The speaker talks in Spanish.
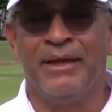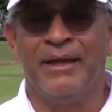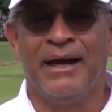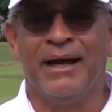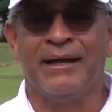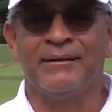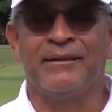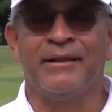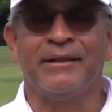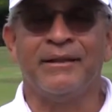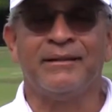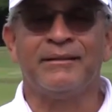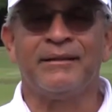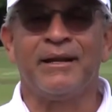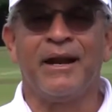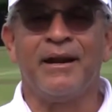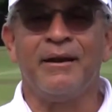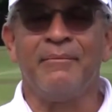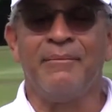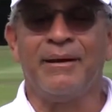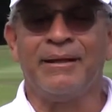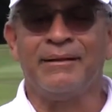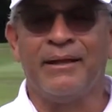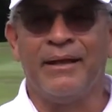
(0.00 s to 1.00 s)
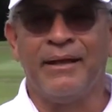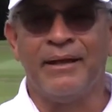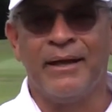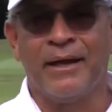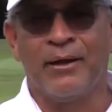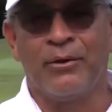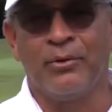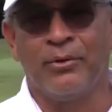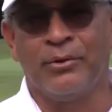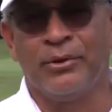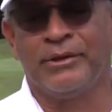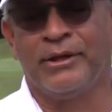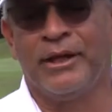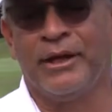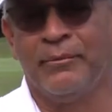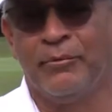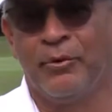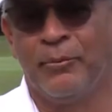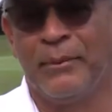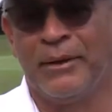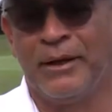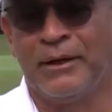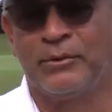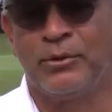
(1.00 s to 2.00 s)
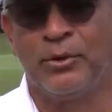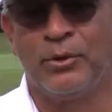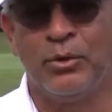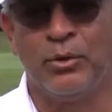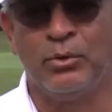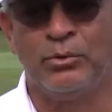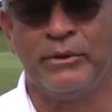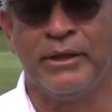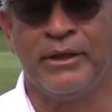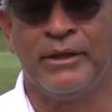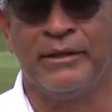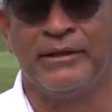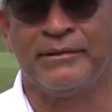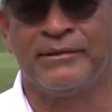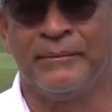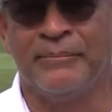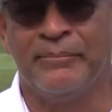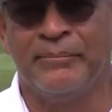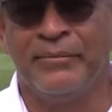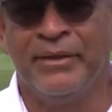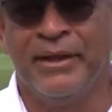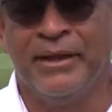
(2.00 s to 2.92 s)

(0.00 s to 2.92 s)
Antes de entrar en materia con lo que tenemos para todos ustedes,